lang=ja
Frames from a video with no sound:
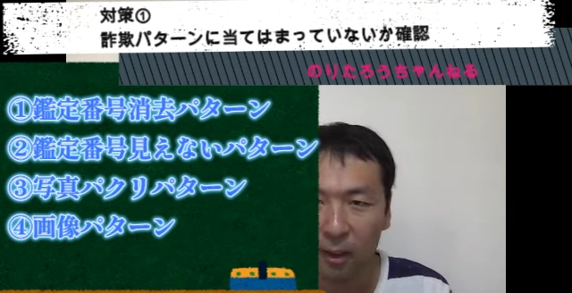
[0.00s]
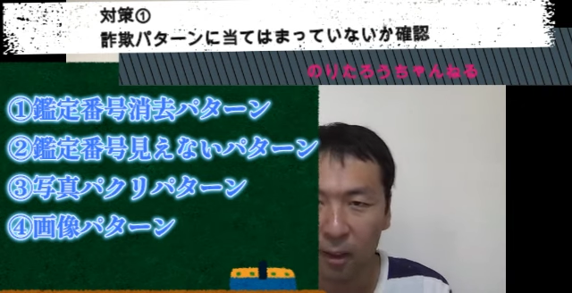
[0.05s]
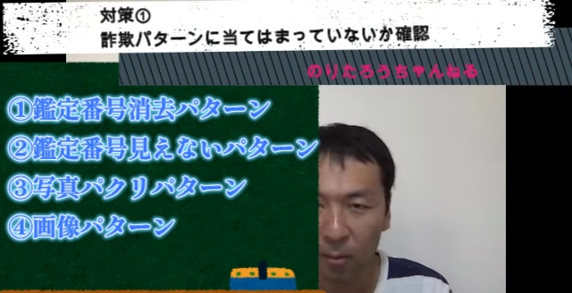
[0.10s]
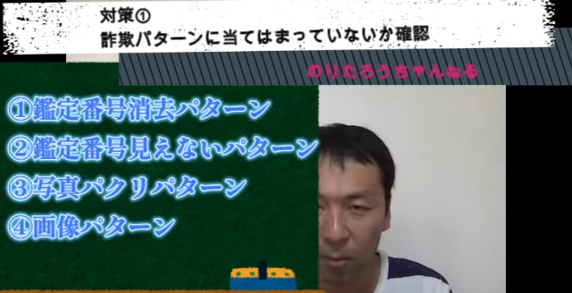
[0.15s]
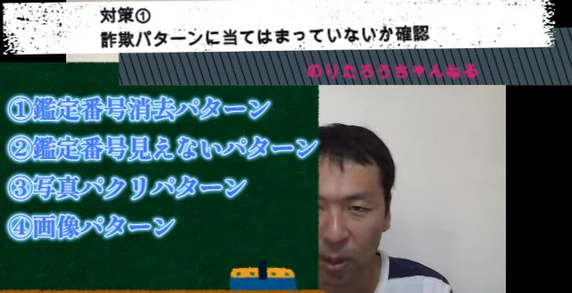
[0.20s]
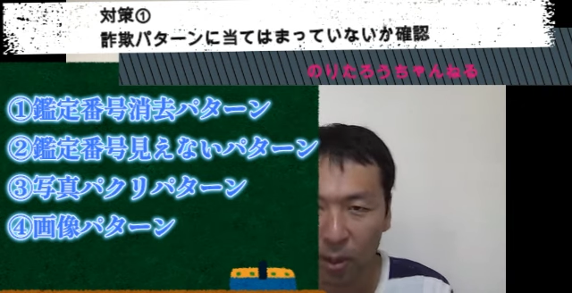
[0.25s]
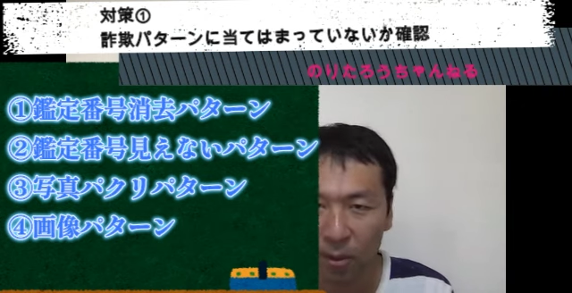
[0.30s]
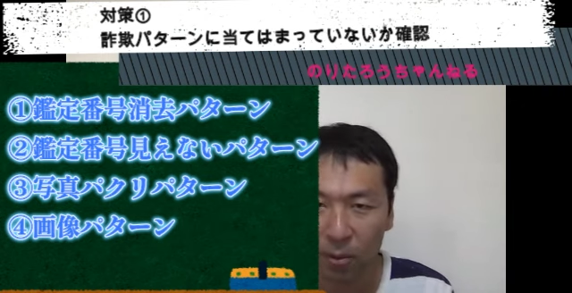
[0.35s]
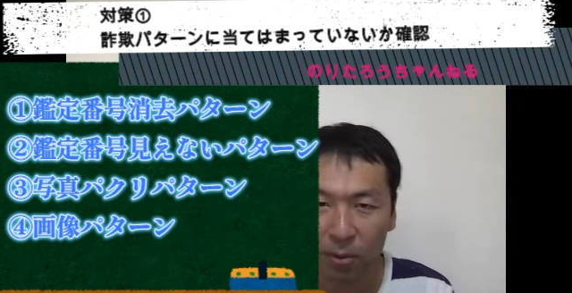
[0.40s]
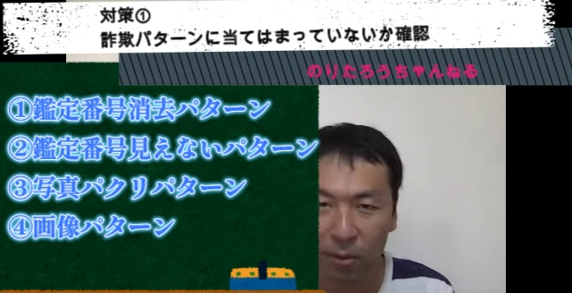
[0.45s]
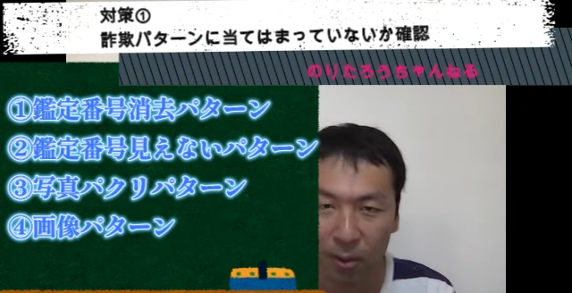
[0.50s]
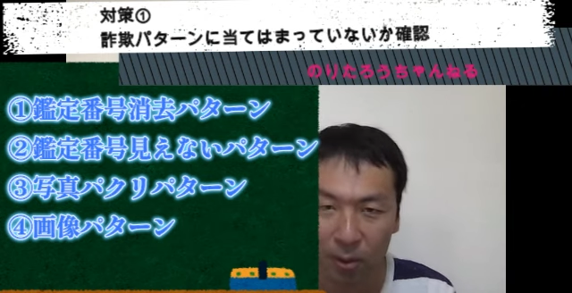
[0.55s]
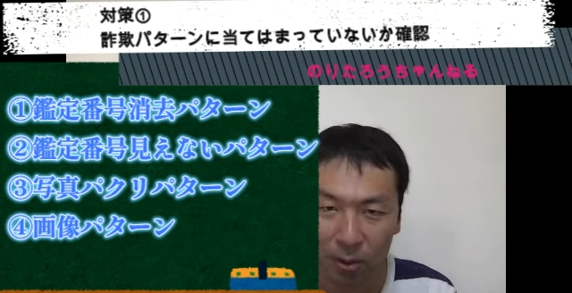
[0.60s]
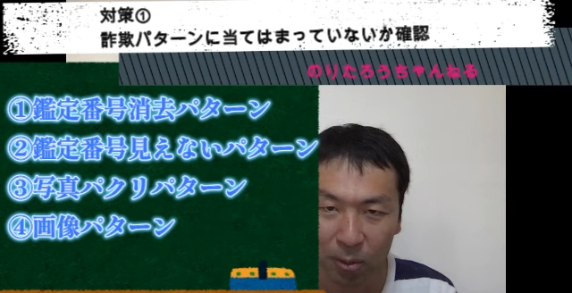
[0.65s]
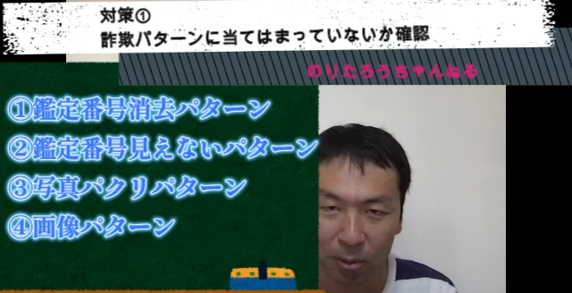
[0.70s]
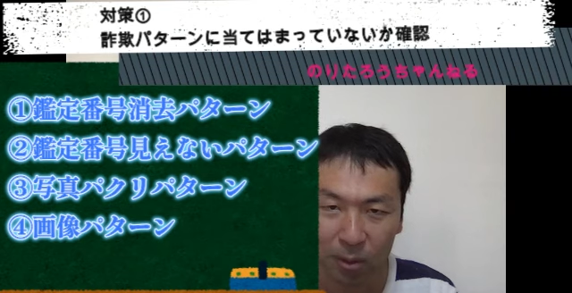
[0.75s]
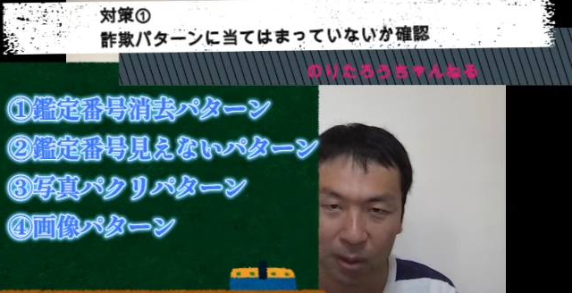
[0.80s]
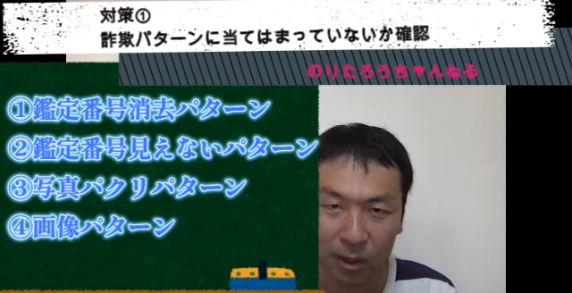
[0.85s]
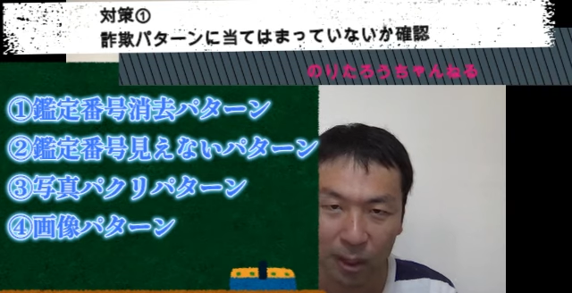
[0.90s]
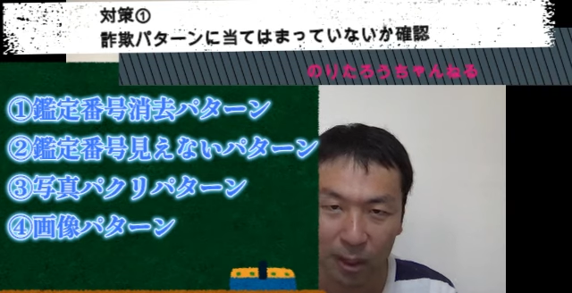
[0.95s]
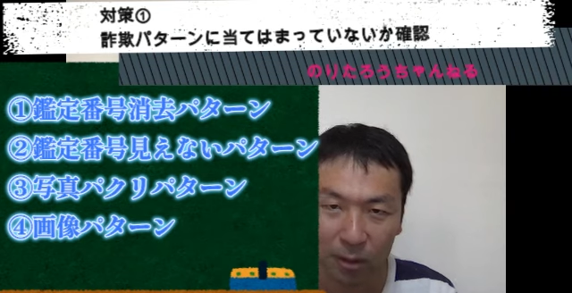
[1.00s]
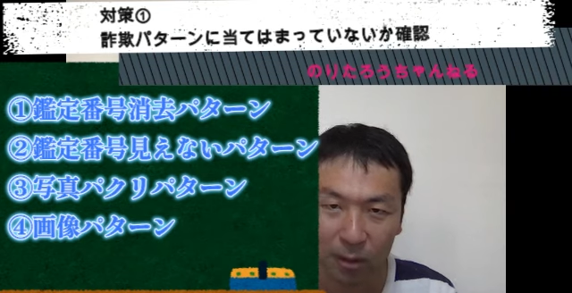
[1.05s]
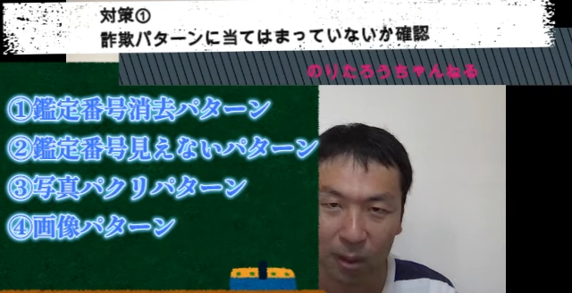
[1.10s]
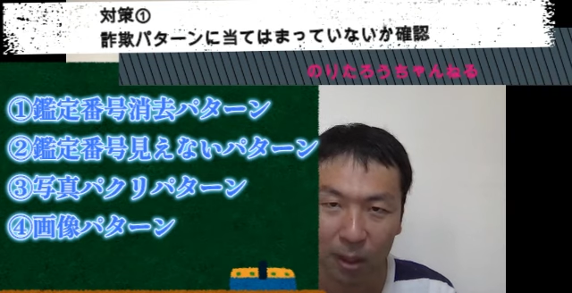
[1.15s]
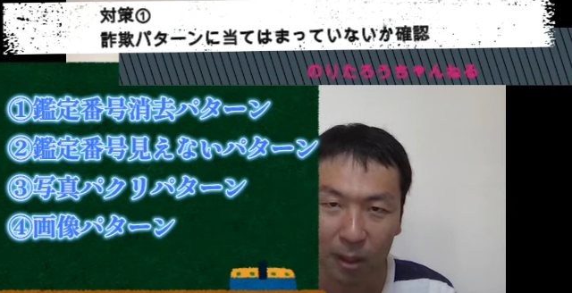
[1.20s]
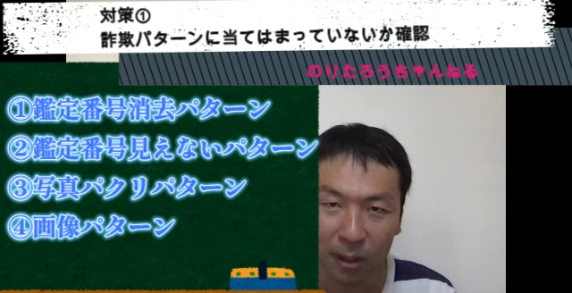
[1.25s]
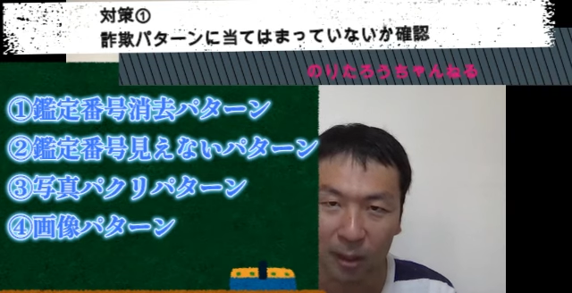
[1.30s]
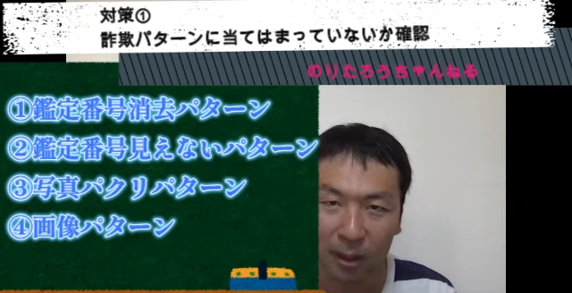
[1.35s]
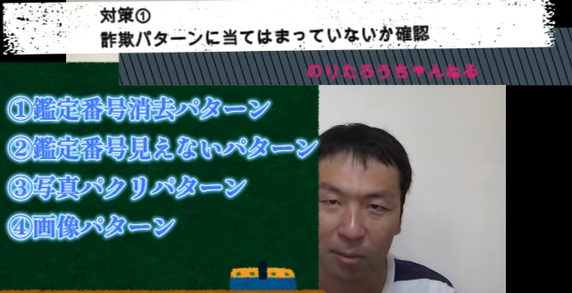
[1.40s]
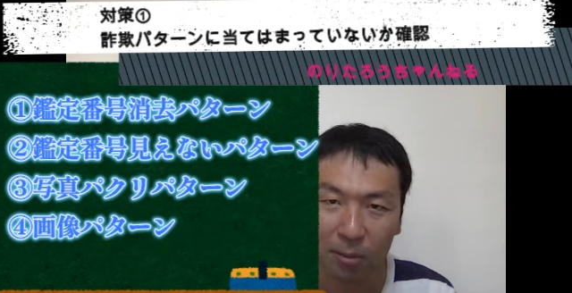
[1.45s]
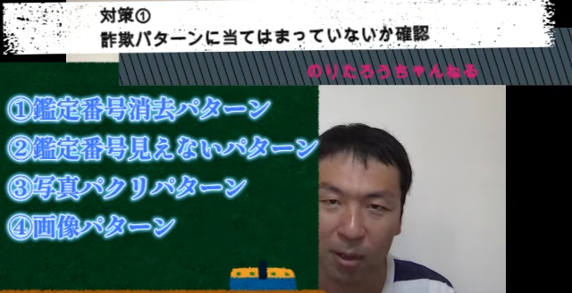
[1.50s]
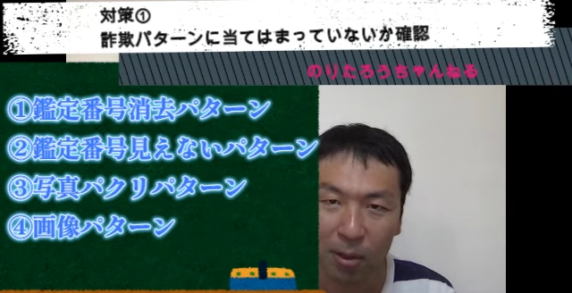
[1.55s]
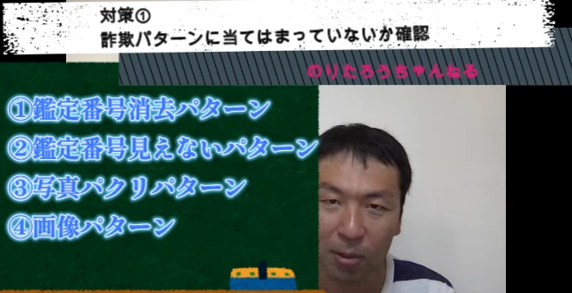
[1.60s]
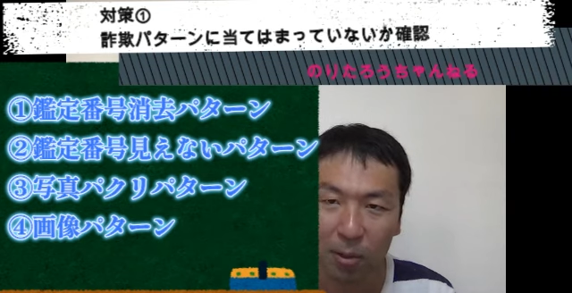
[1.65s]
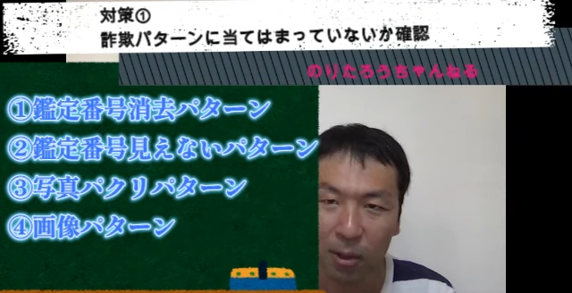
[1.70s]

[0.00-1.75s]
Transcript: 定番号特にあの鑑定番